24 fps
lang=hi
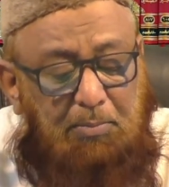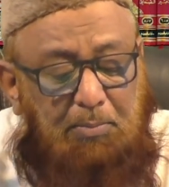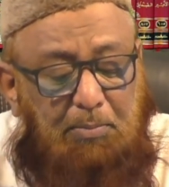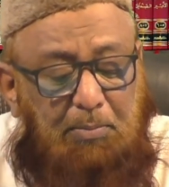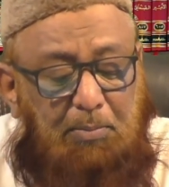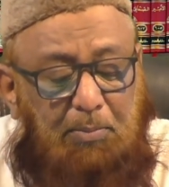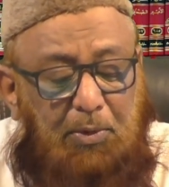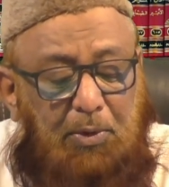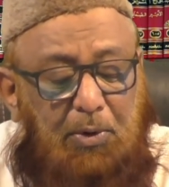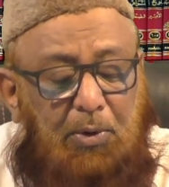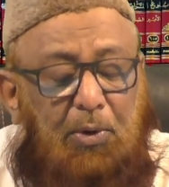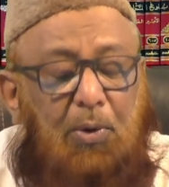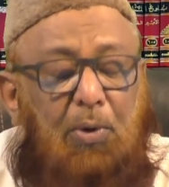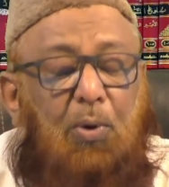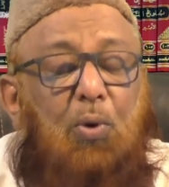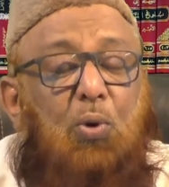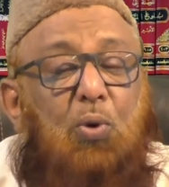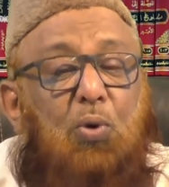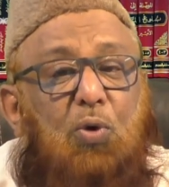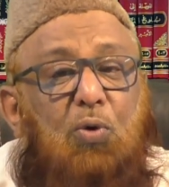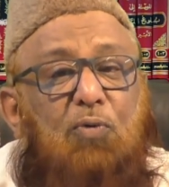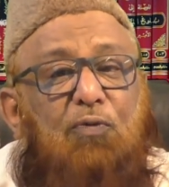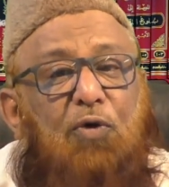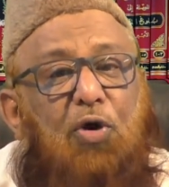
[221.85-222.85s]

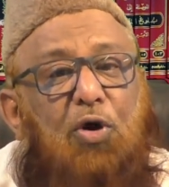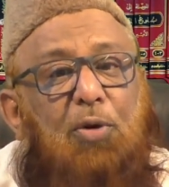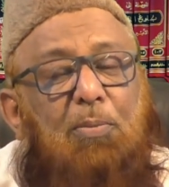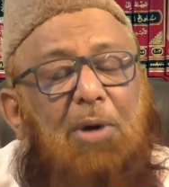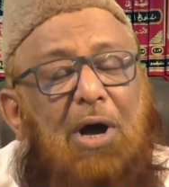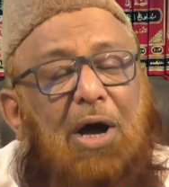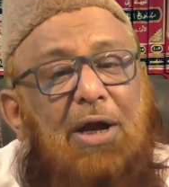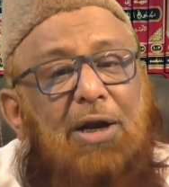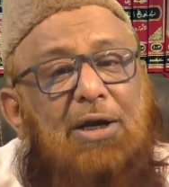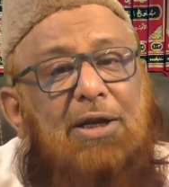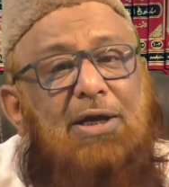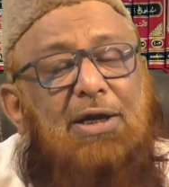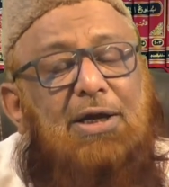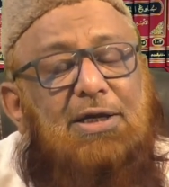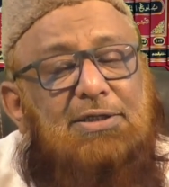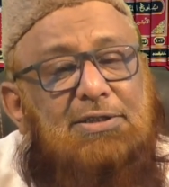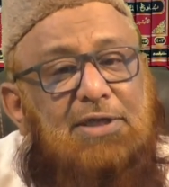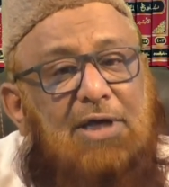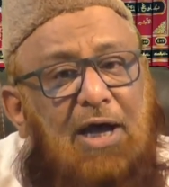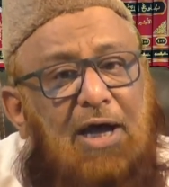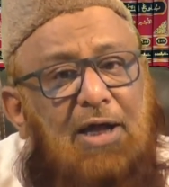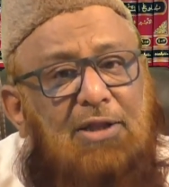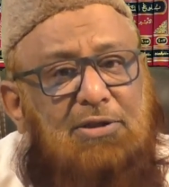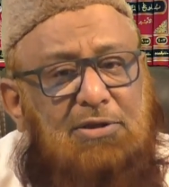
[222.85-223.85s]
हरूफ और मानी के
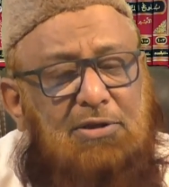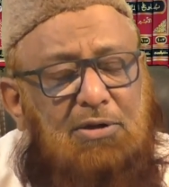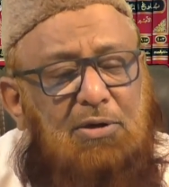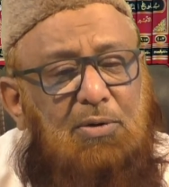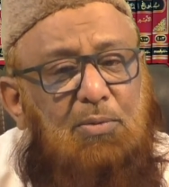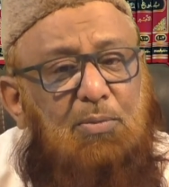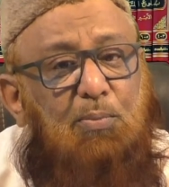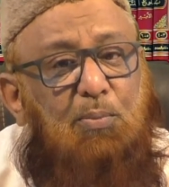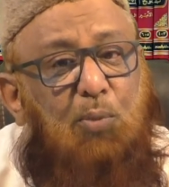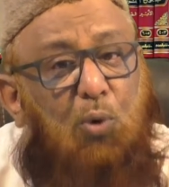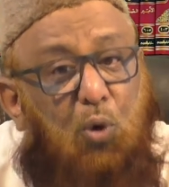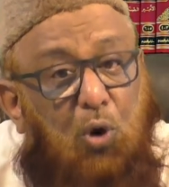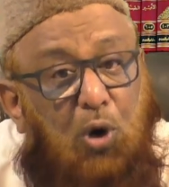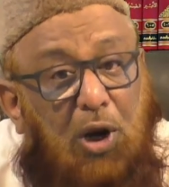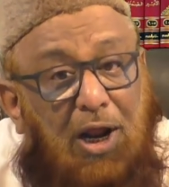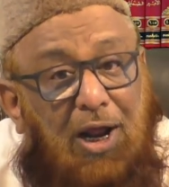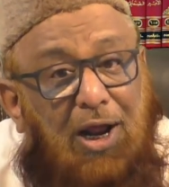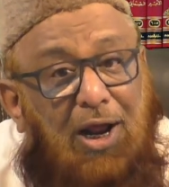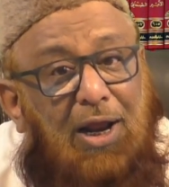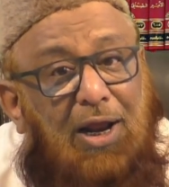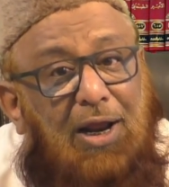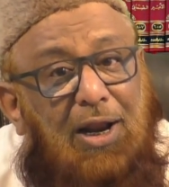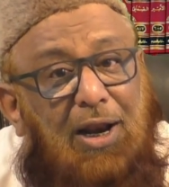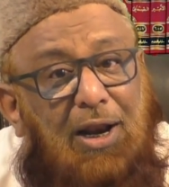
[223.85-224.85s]
साथ बोला
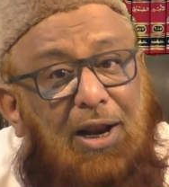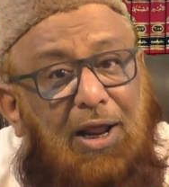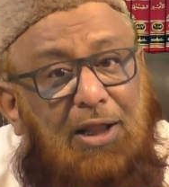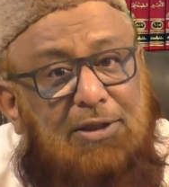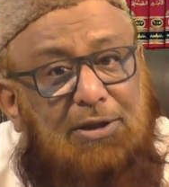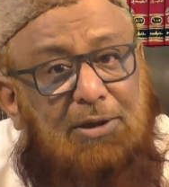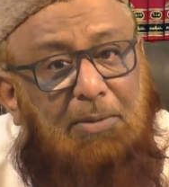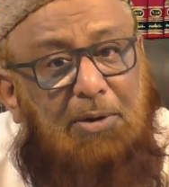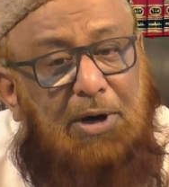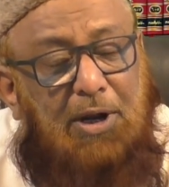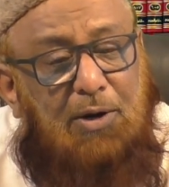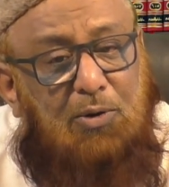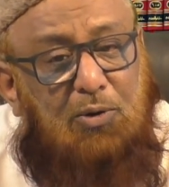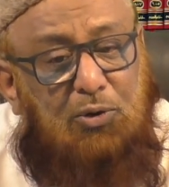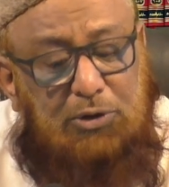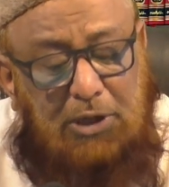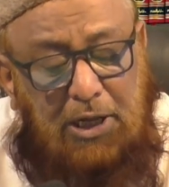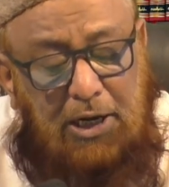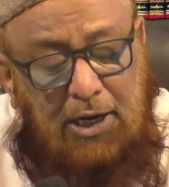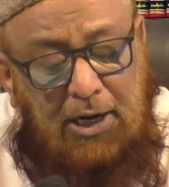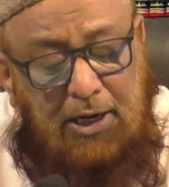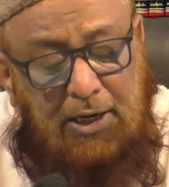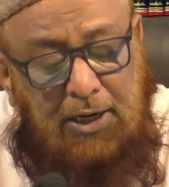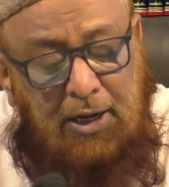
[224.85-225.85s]
है अल्लाह तबारक
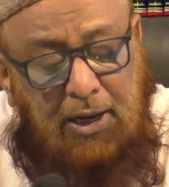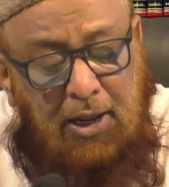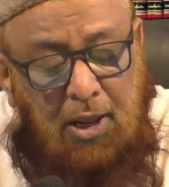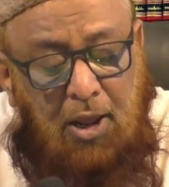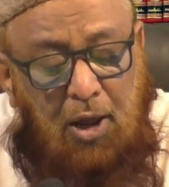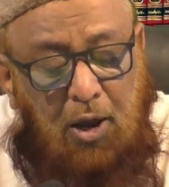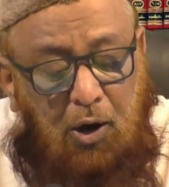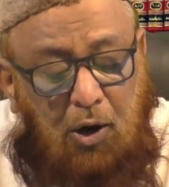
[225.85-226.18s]
ताली ने